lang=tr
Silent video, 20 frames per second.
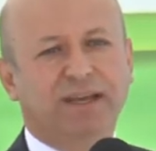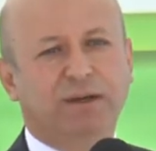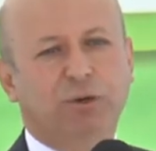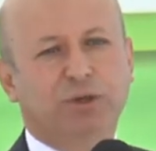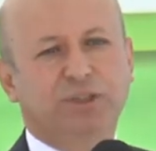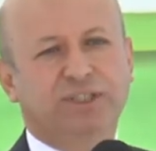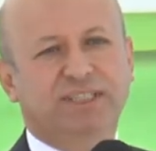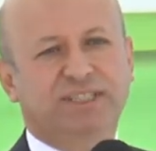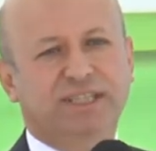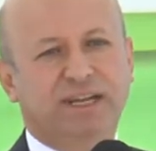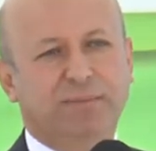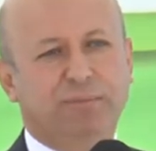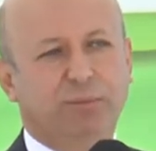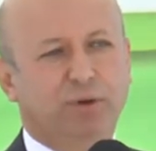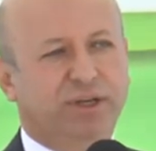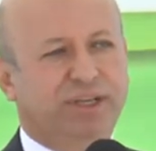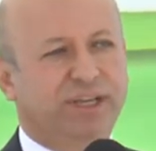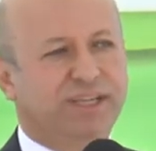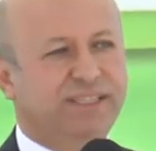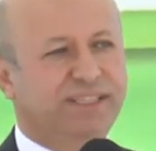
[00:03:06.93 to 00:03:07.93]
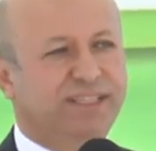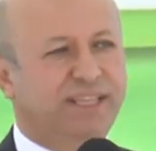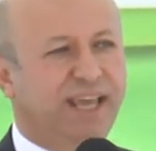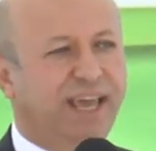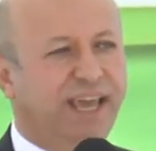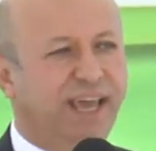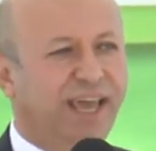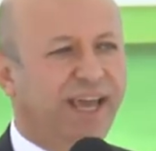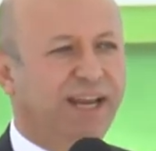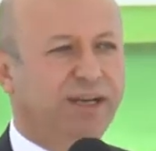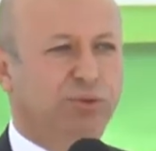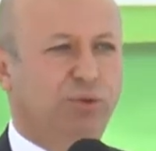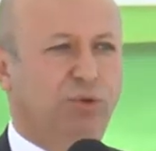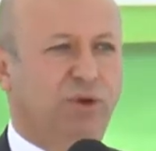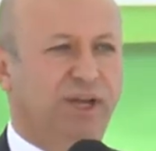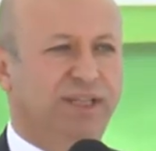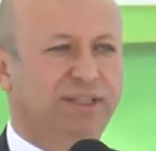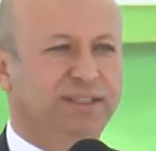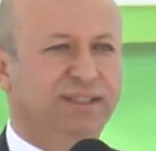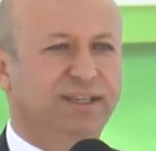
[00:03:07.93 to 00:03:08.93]
Kocasinan bölgesinde her
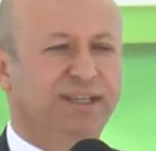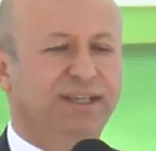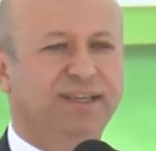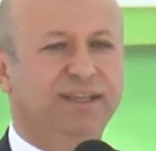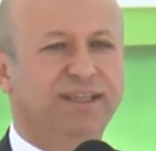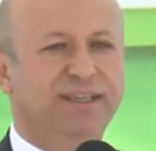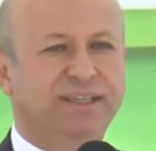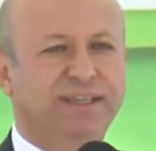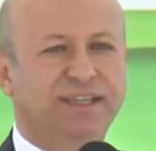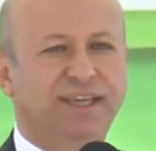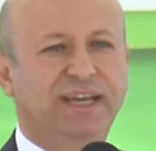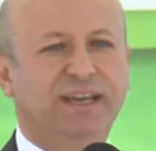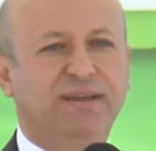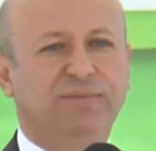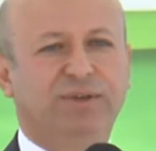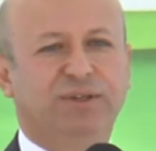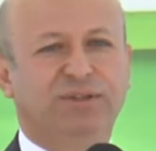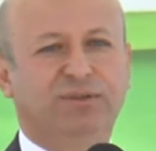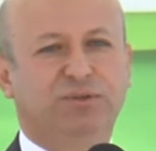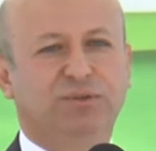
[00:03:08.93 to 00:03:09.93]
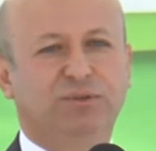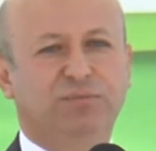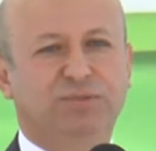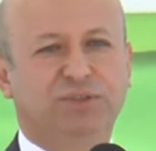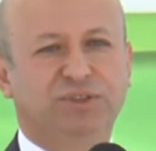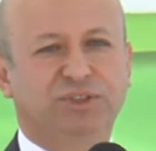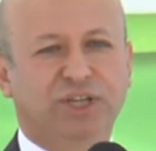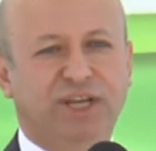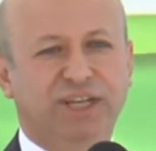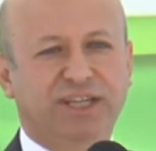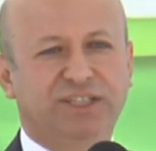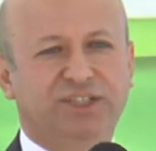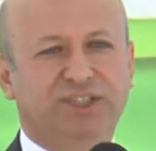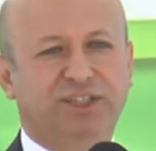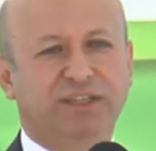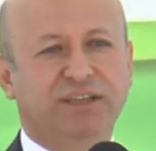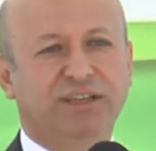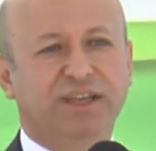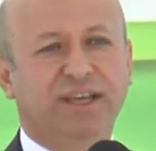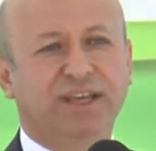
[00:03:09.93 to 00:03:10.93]
doğan yeni bir can
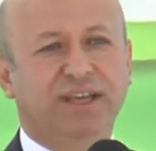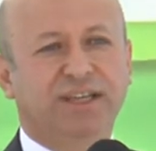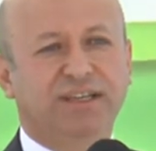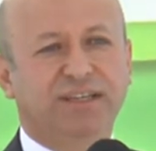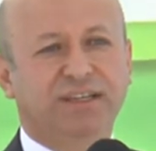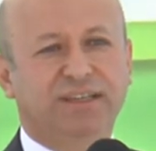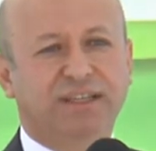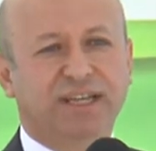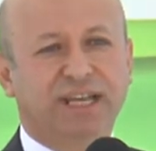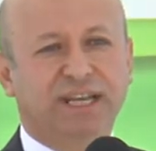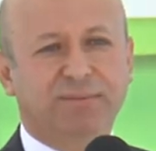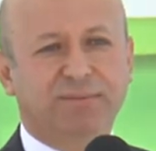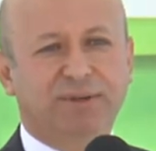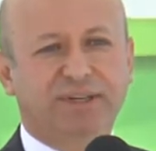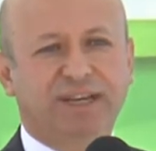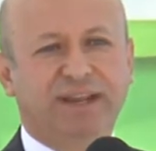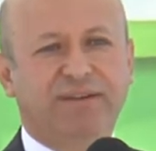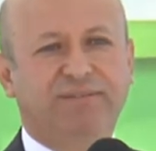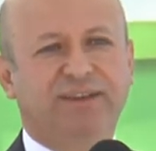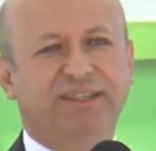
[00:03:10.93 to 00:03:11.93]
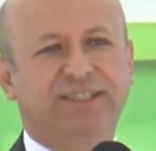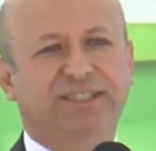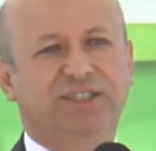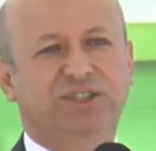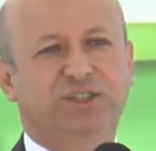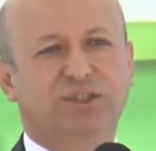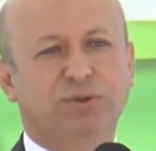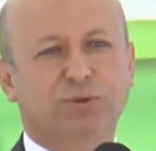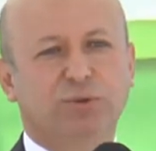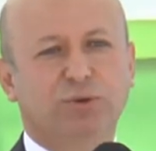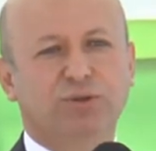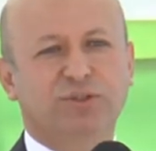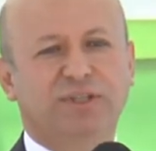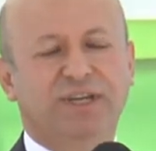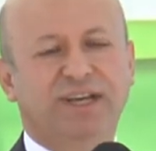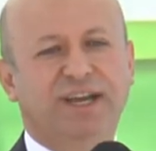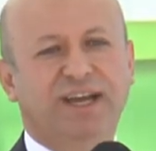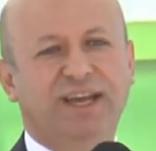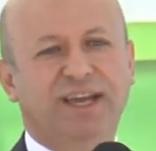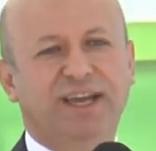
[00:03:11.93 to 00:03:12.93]
için, yeni bir nefes için,
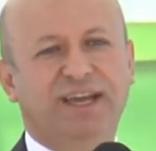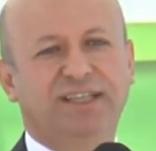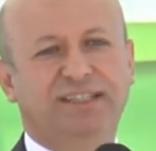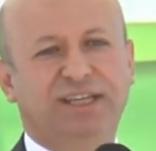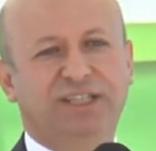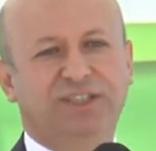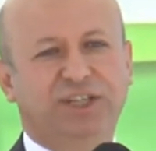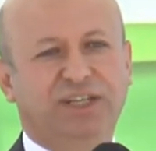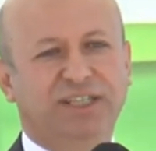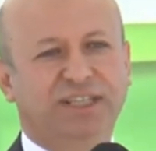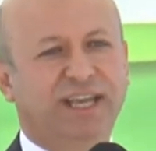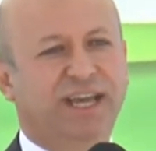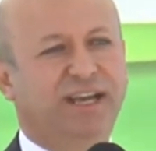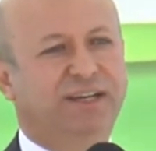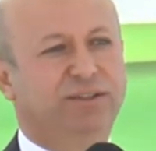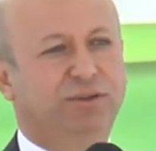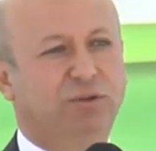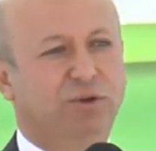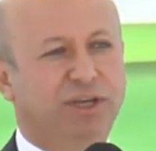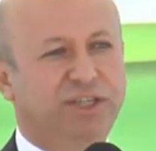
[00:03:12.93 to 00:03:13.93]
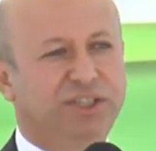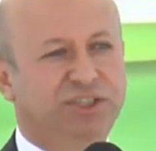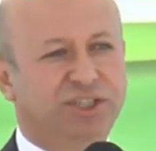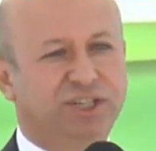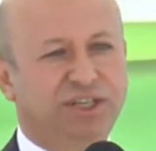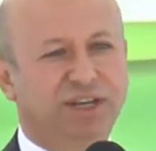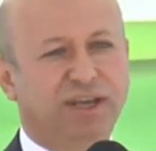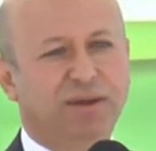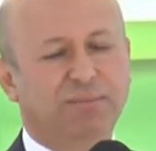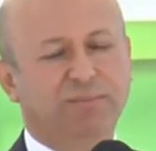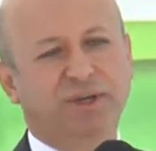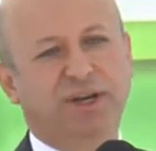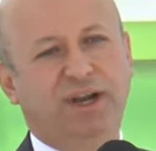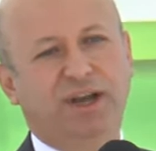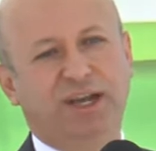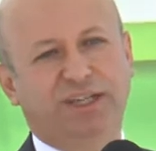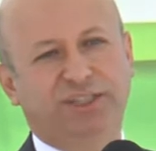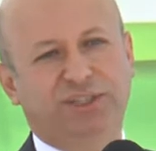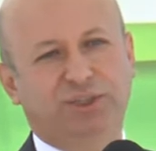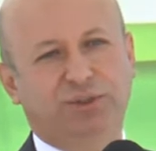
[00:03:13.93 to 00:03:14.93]
gözlerini hayata açan her doğan için
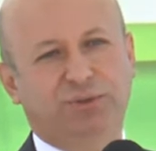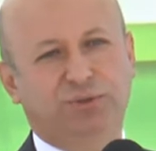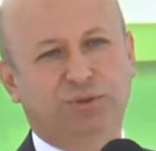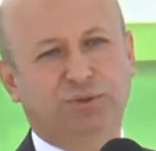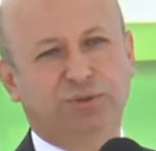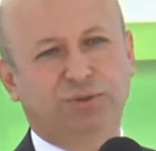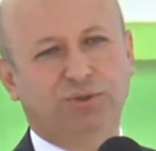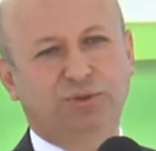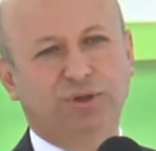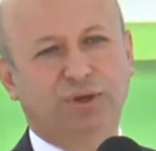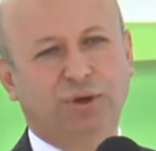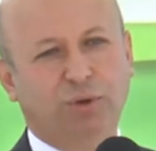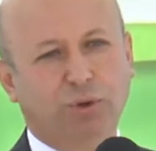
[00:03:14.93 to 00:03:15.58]
bir ağaç dikiyoruz.